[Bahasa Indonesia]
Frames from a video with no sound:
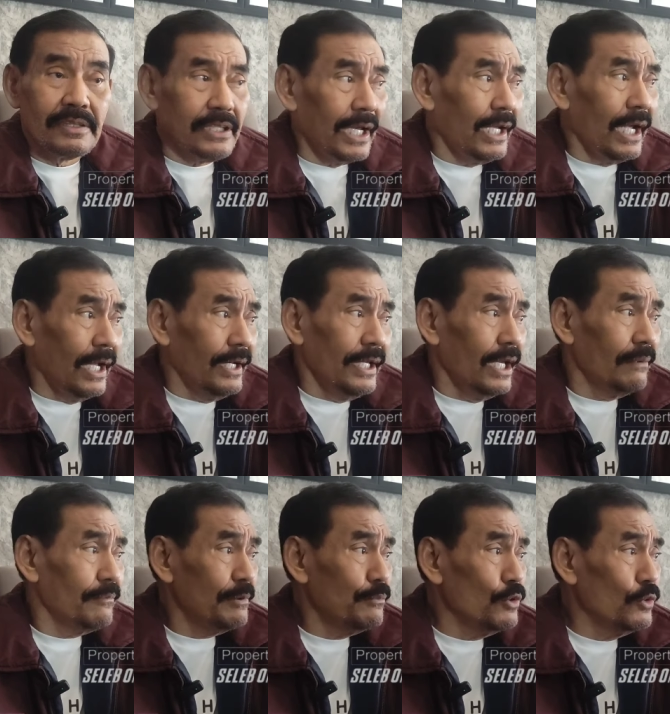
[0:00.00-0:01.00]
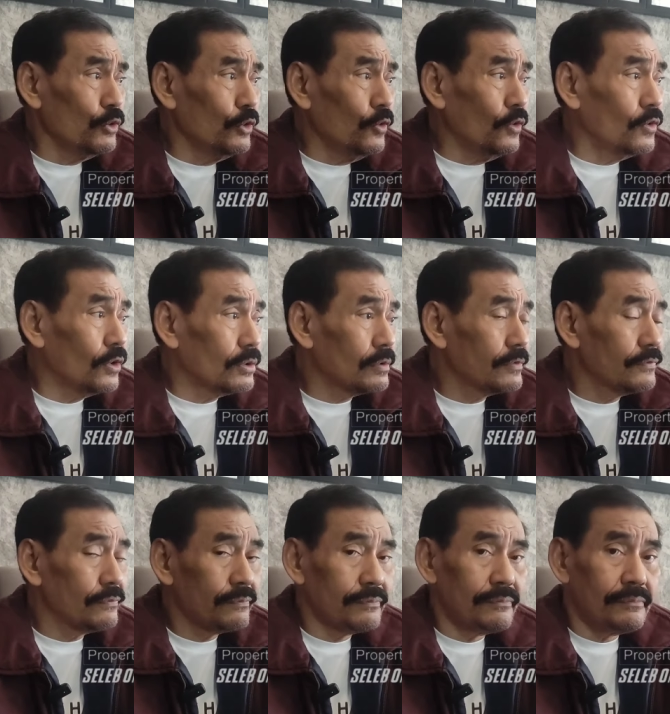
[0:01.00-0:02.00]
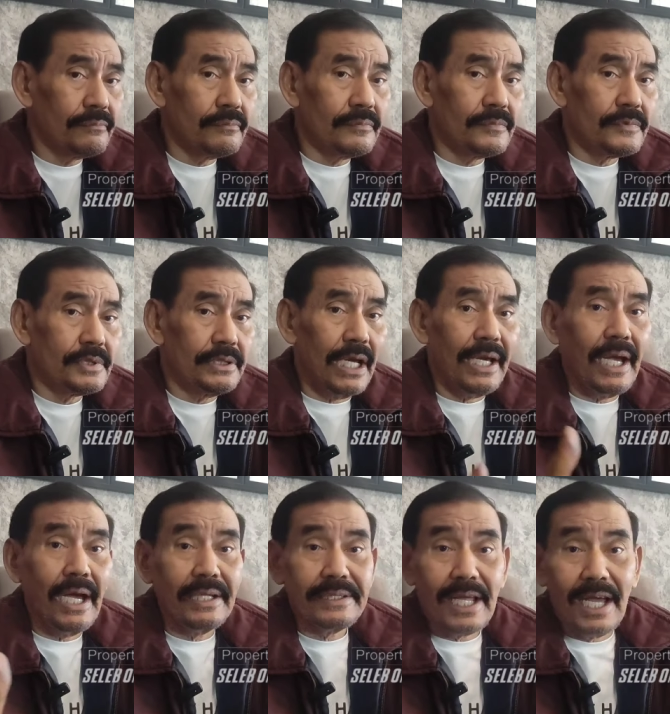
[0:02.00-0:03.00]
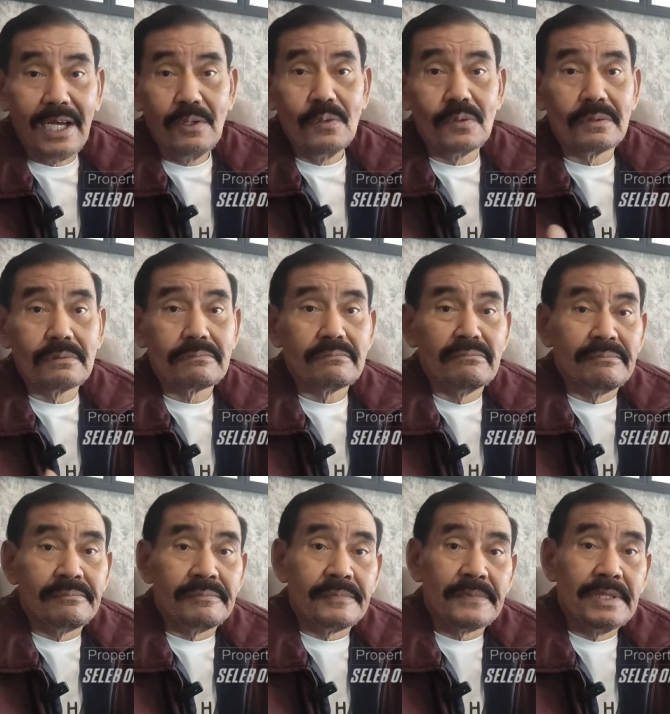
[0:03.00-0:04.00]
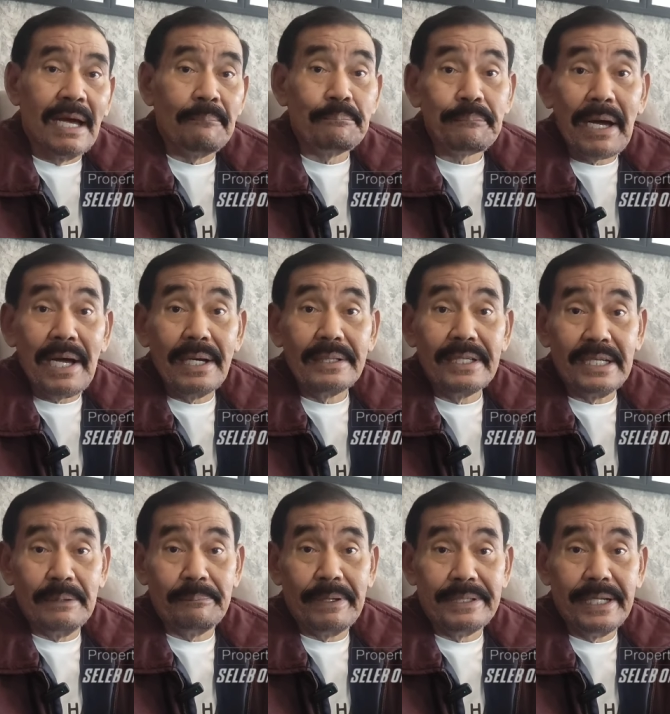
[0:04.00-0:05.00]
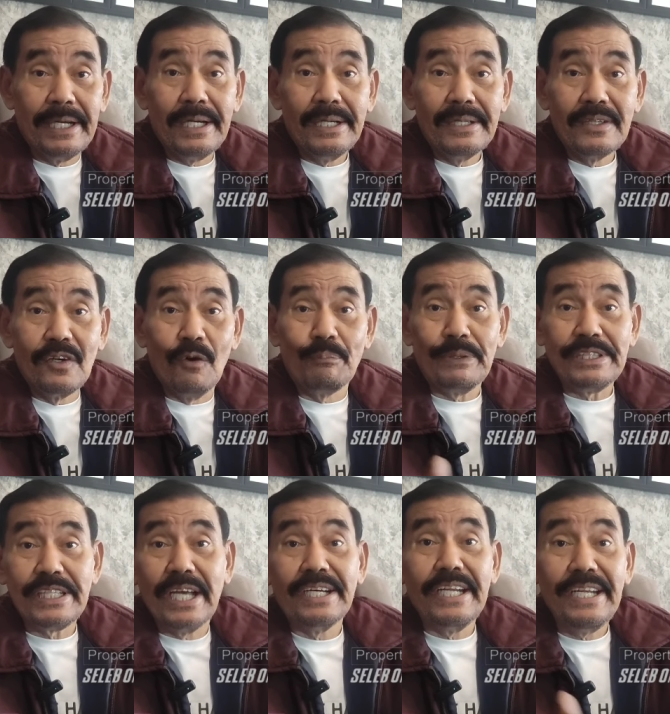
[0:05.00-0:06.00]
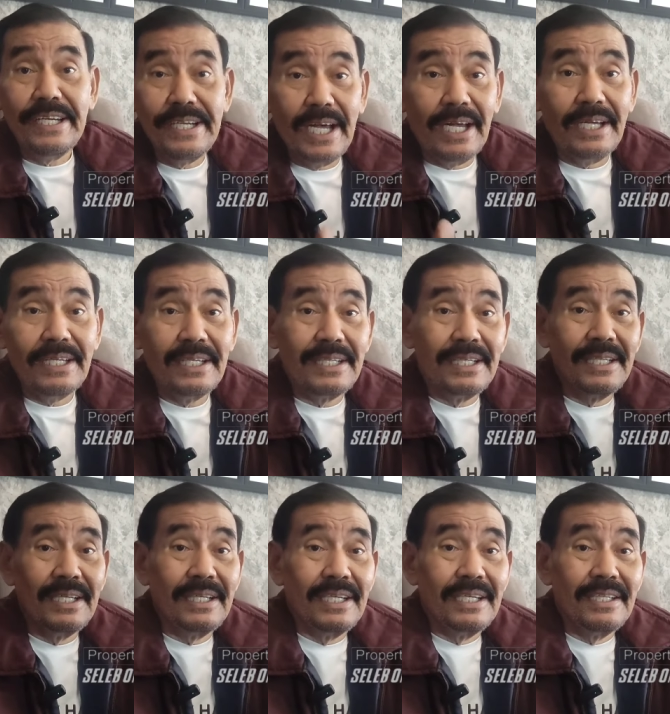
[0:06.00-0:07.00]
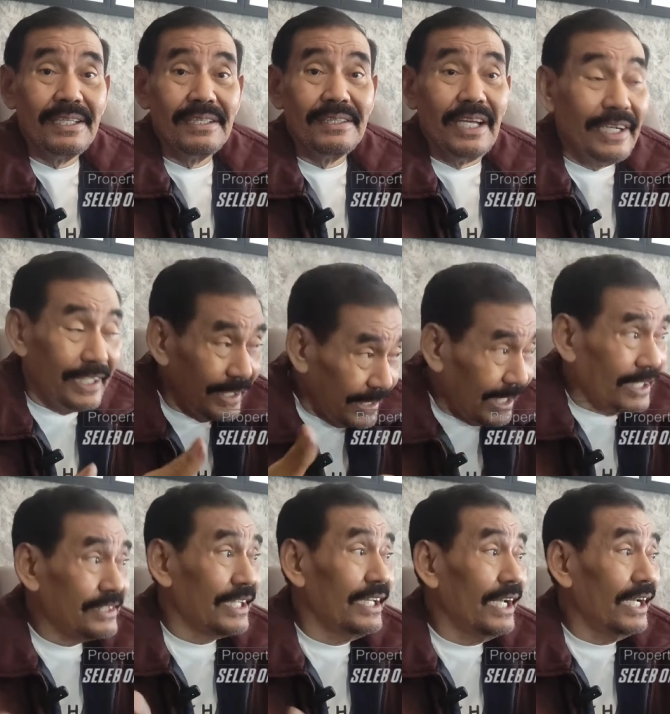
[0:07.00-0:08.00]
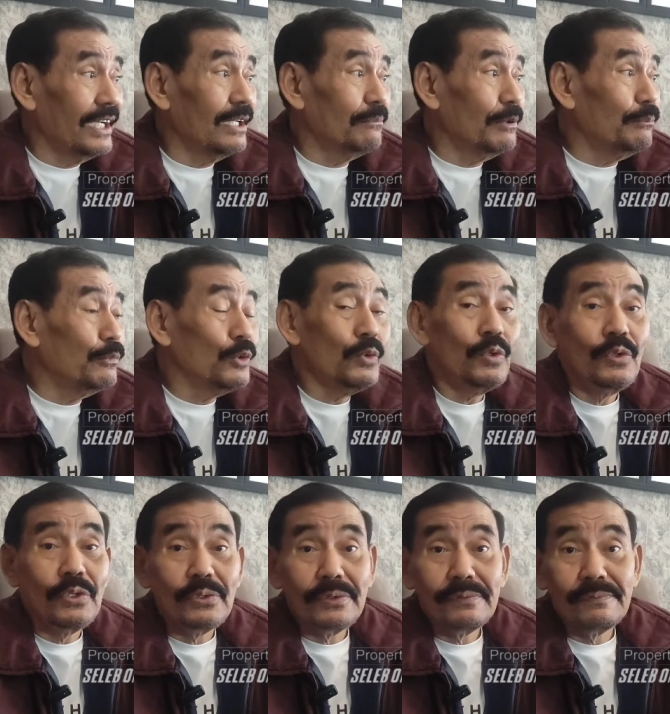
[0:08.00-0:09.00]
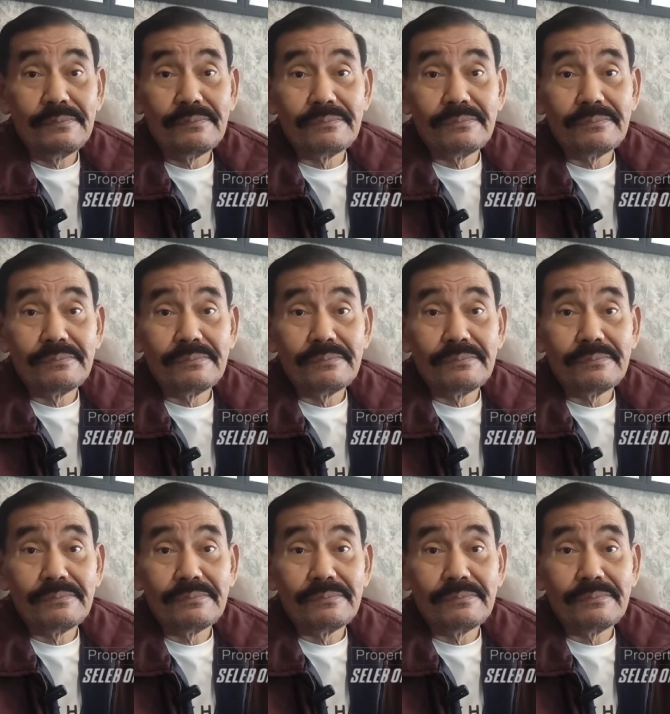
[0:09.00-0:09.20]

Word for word: Saya nggak niat membunuh kok. Saya nggak tahu dampak daripada kopi sianida. Jadi niat saya nggak ada membunuh.